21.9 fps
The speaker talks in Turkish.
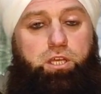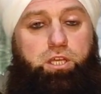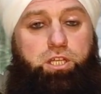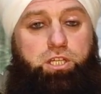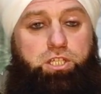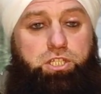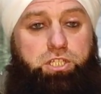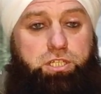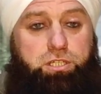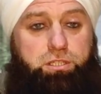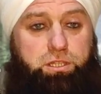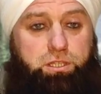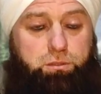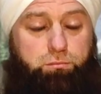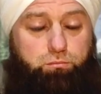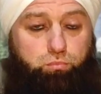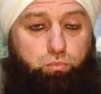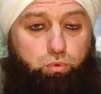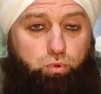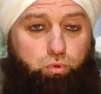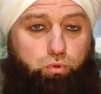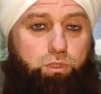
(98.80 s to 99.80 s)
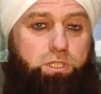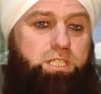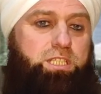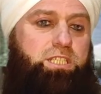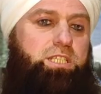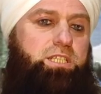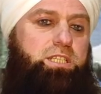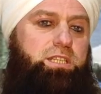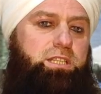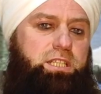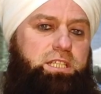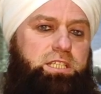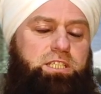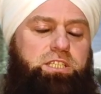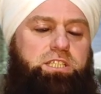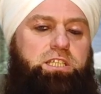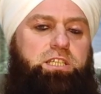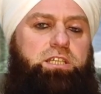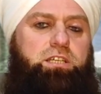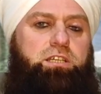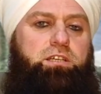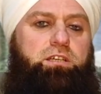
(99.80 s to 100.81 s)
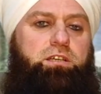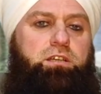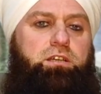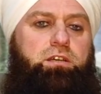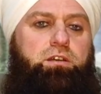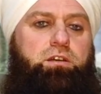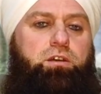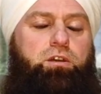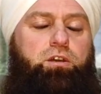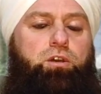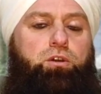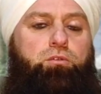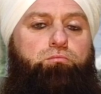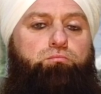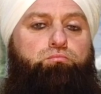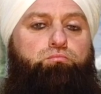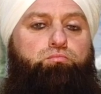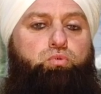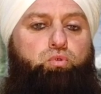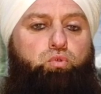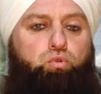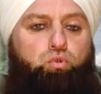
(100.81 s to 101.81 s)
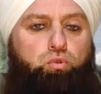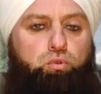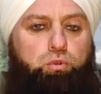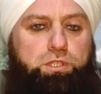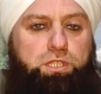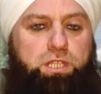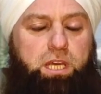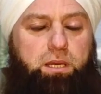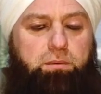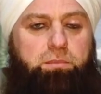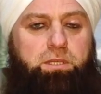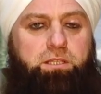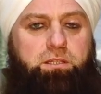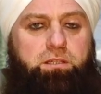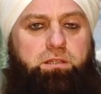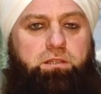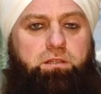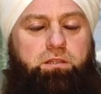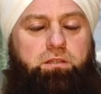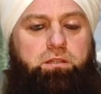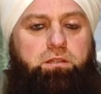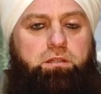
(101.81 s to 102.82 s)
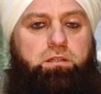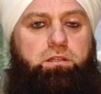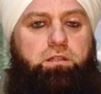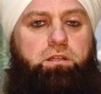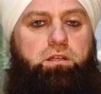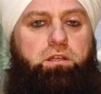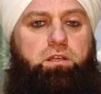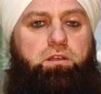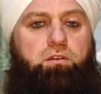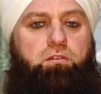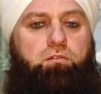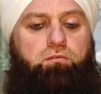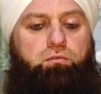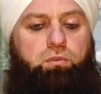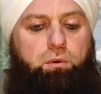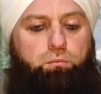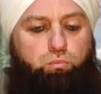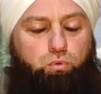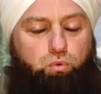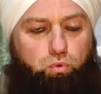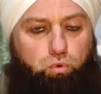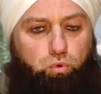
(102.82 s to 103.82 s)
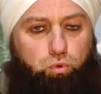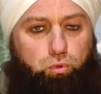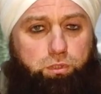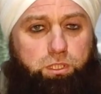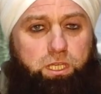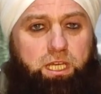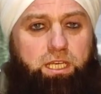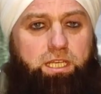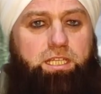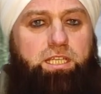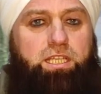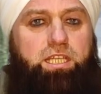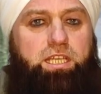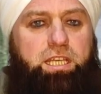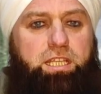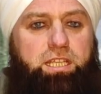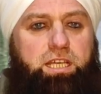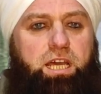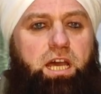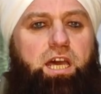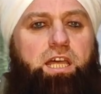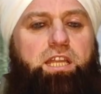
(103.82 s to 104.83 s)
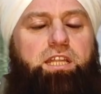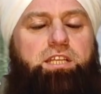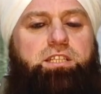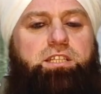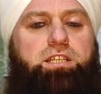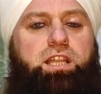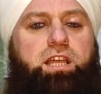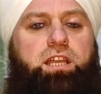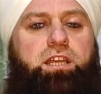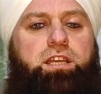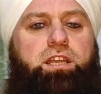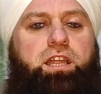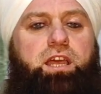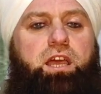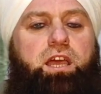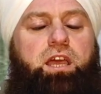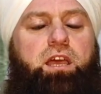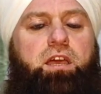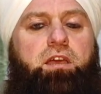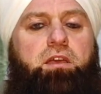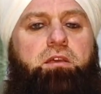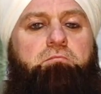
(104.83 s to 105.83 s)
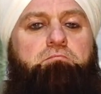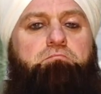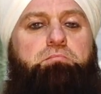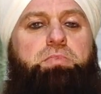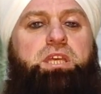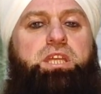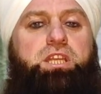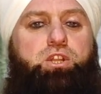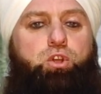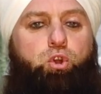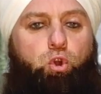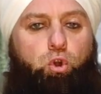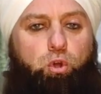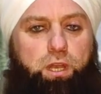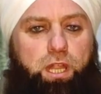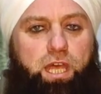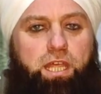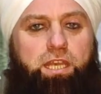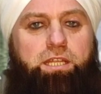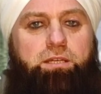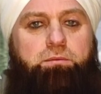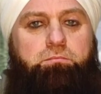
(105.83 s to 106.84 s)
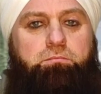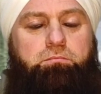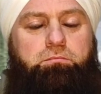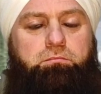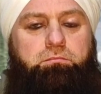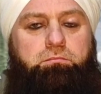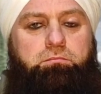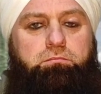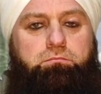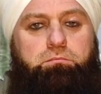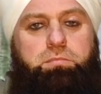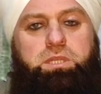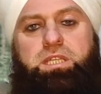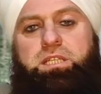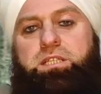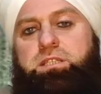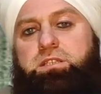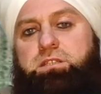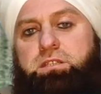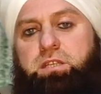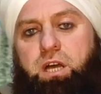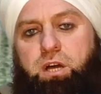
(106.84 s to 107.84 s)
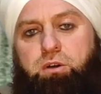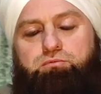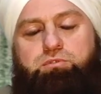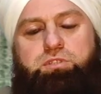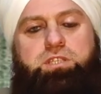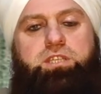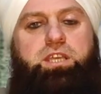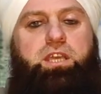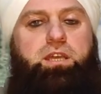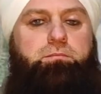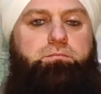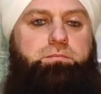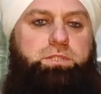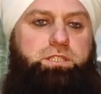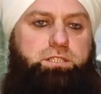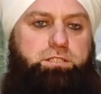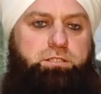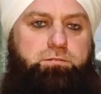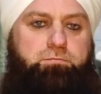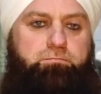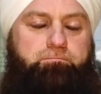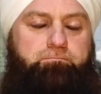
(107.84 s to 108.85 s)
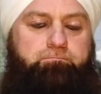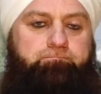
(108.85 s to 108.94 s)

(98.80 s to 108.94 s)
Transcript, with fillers: Şimdi bunun içindir ki bu ülkemin ve bu ülkenin idarecilerine bir önerim, bir tavsiyemdir.